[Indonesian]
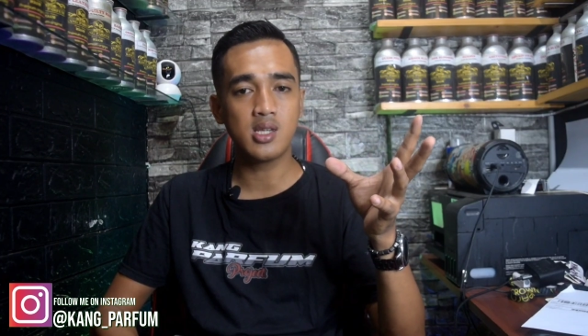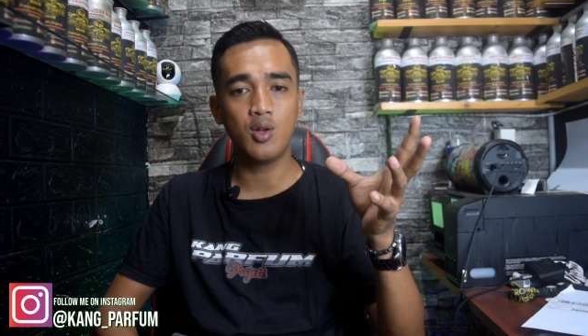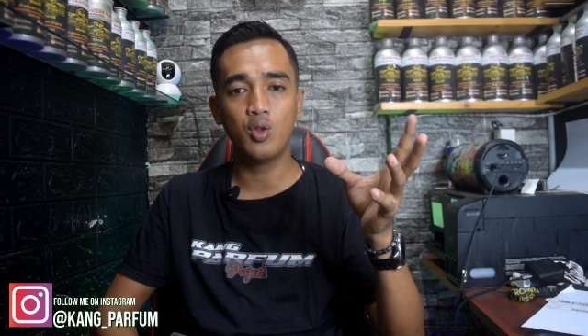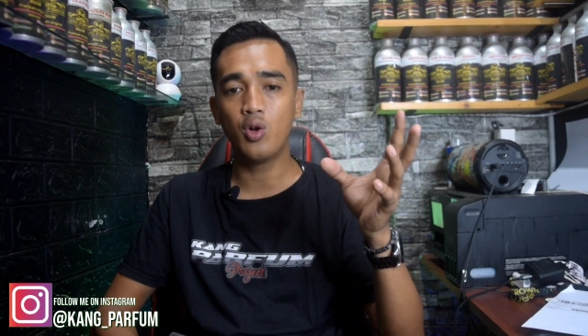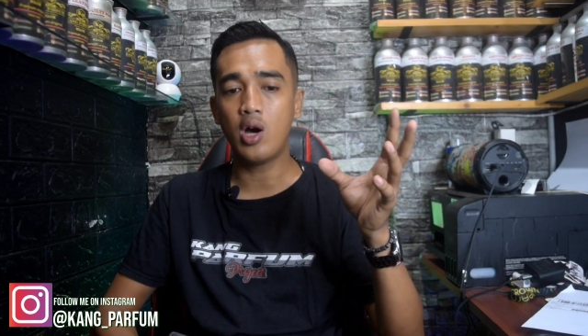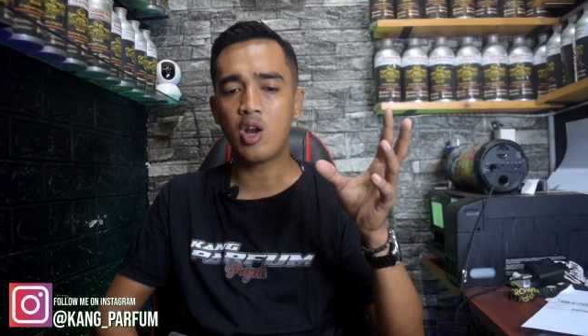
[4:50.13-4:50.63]
Nah,
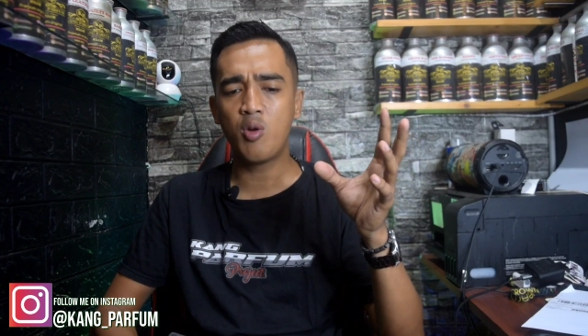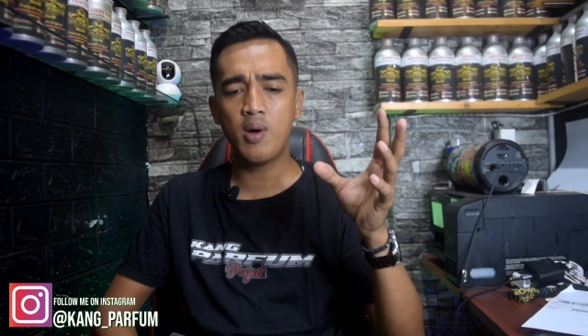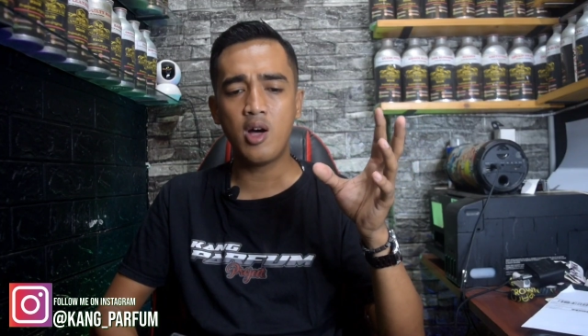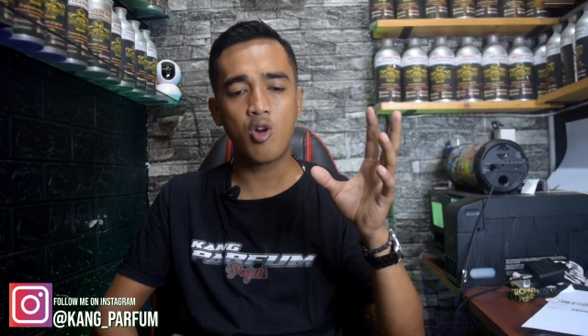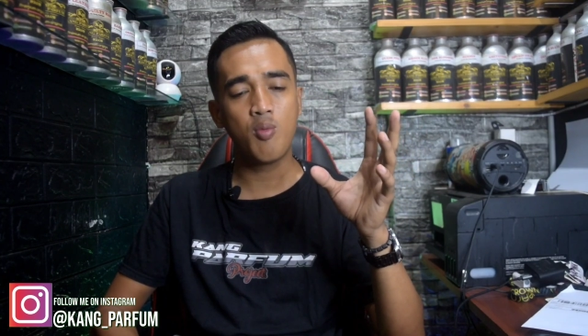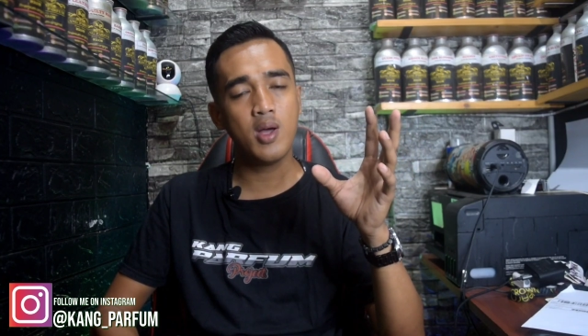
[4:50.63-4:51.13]
untuk
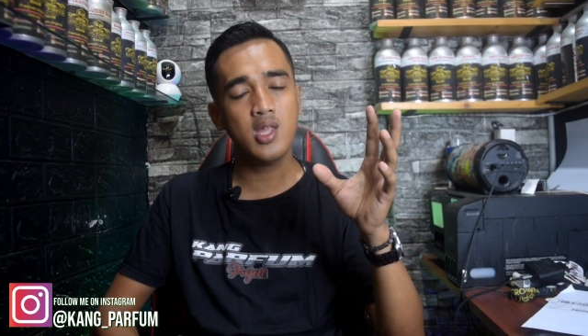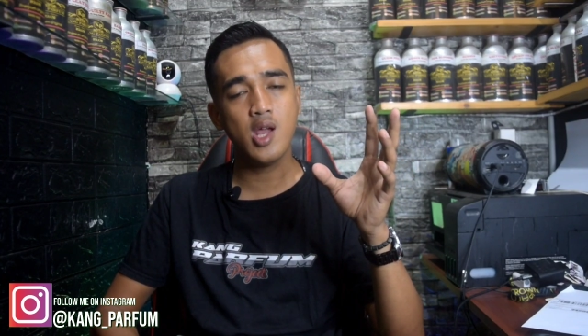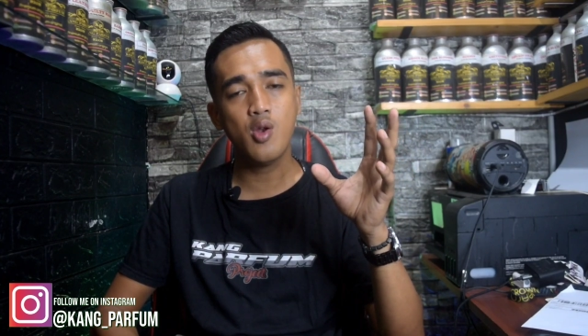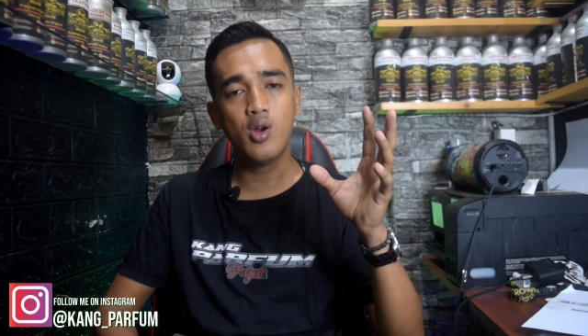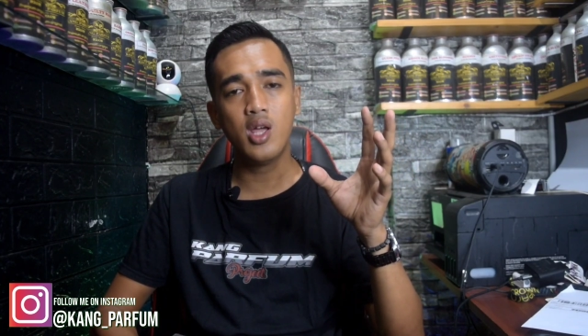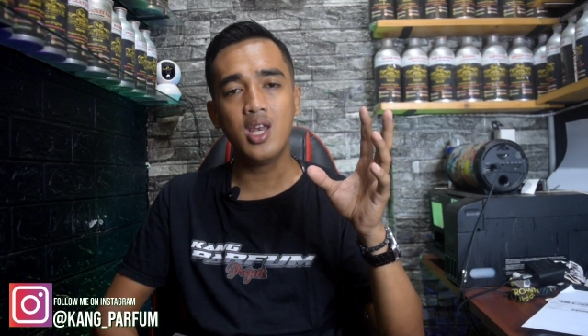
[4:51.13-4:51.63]
aroma-aroma
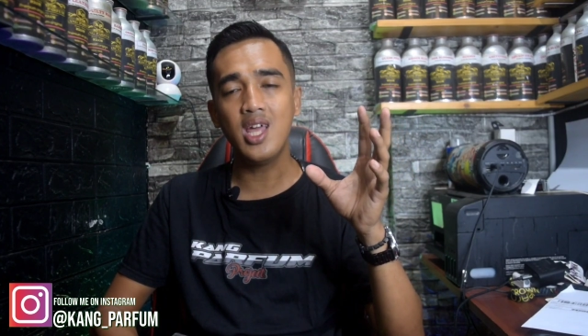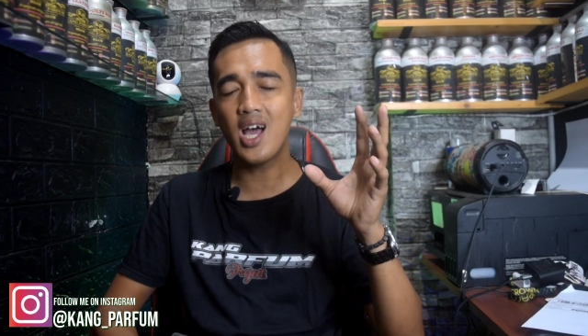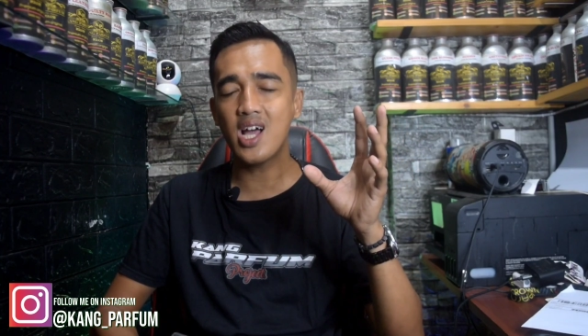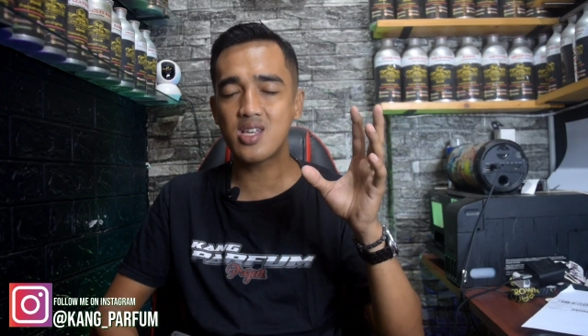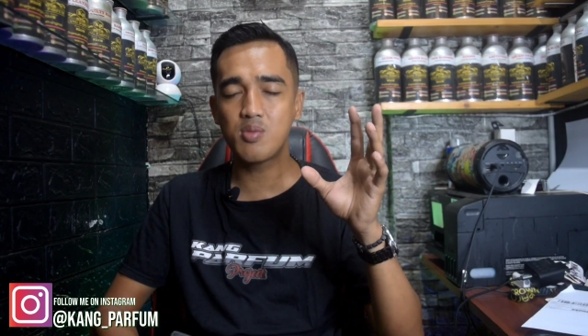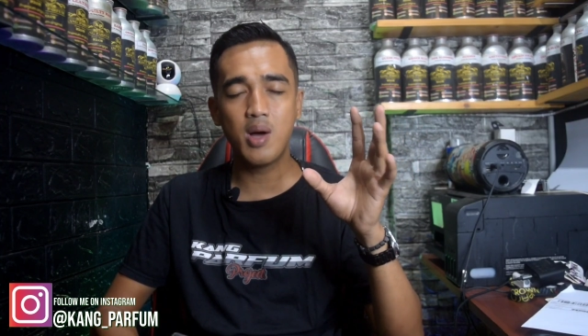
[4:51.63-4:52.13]
jadul ini
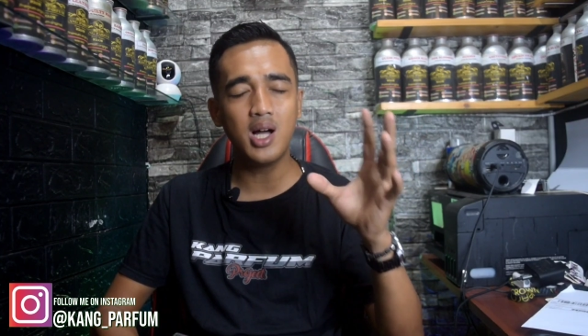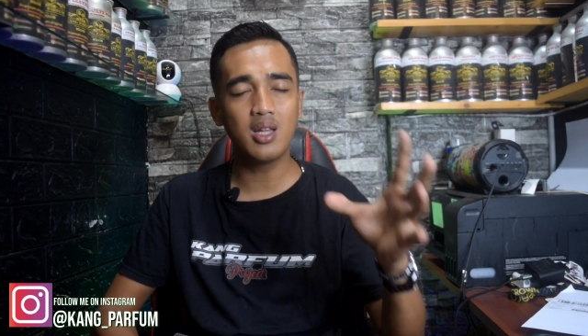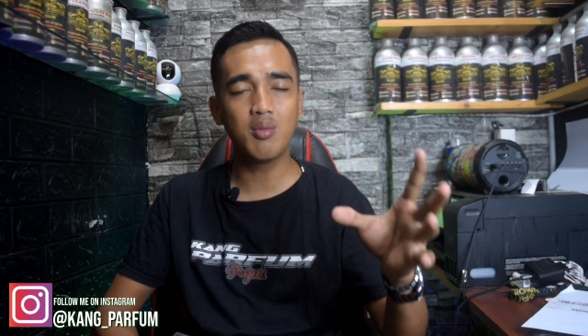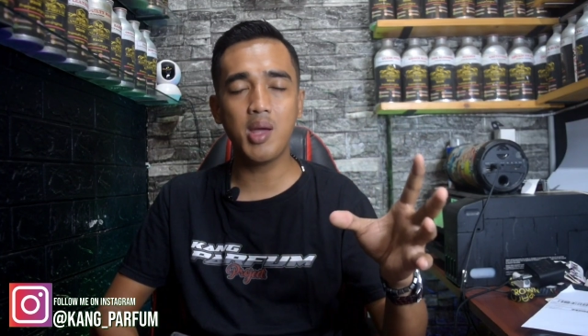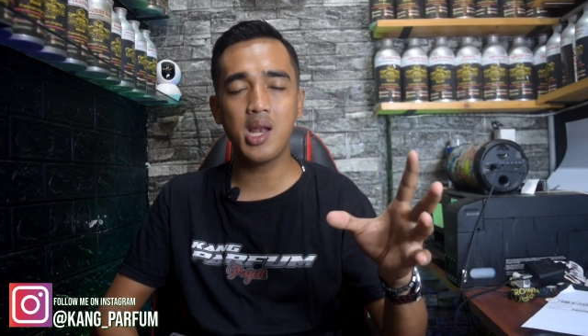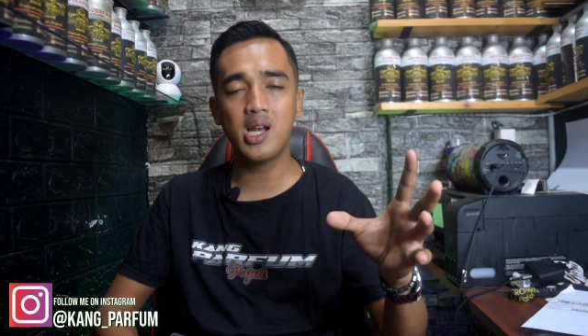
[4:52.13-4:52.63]
khas banget
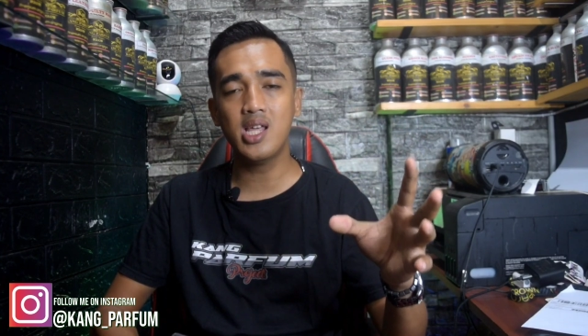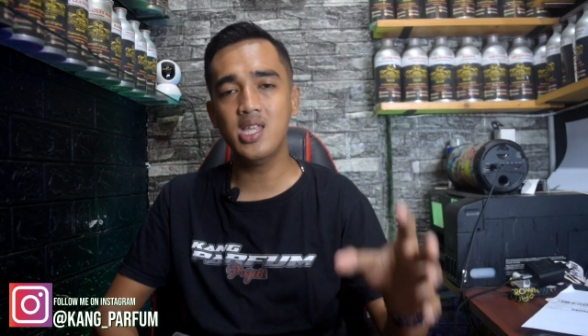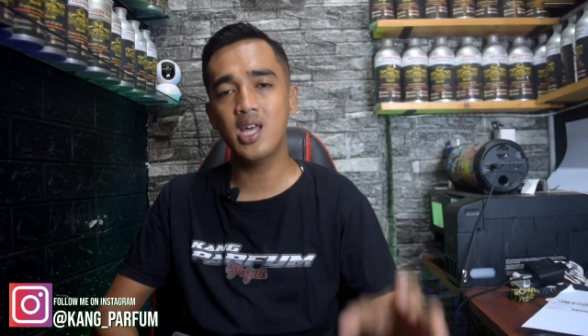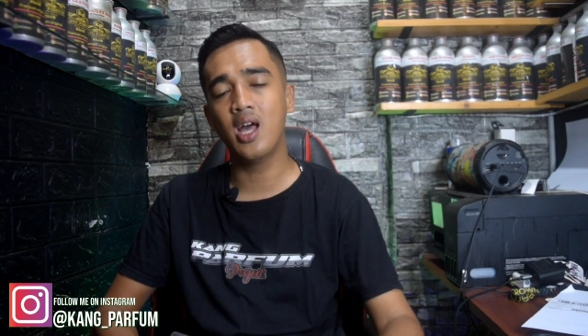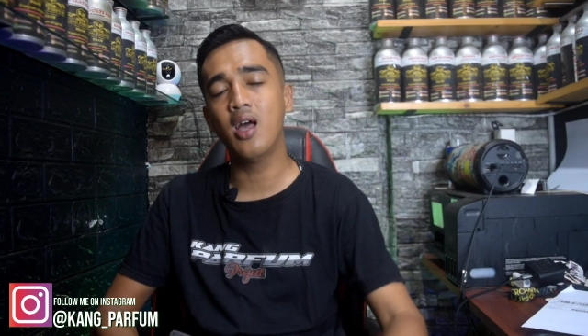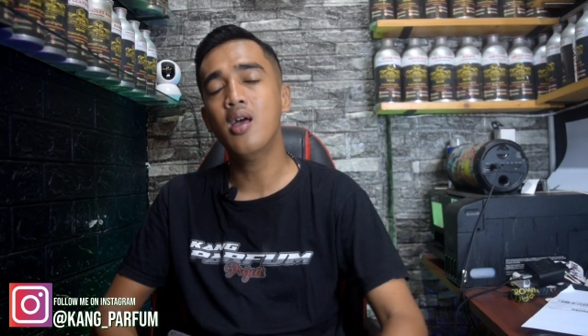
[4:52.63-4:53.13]

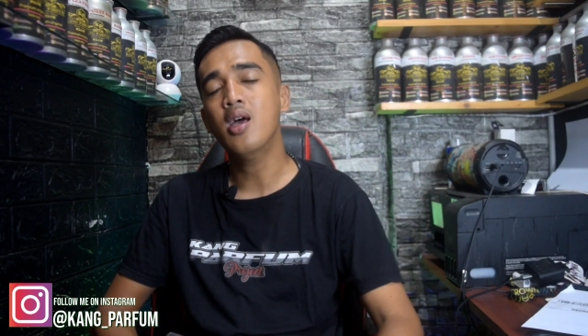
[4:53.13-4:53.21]
manlinya.